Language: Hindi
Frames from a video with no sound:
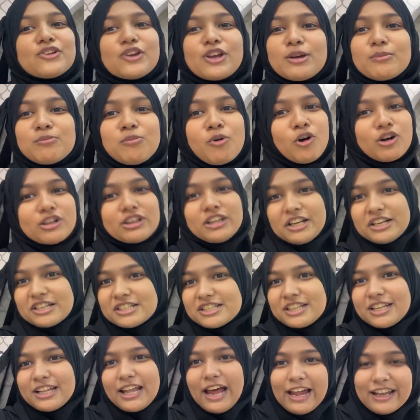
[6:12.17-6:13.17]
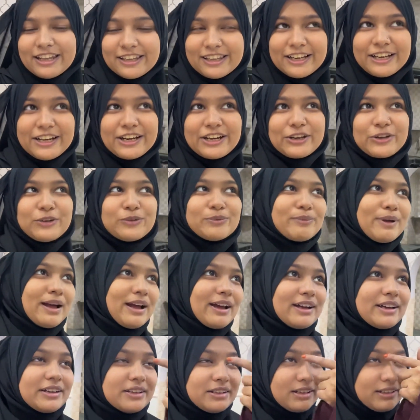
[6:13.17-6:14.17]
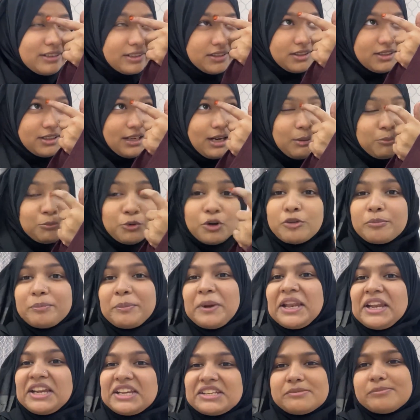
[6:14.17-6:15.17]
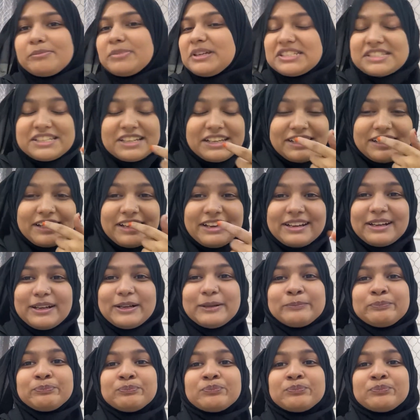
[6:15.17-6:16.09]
कि बहुत दिन से डाल नहीं रही हूँ मैं इतना हम लोग बिजी थे ना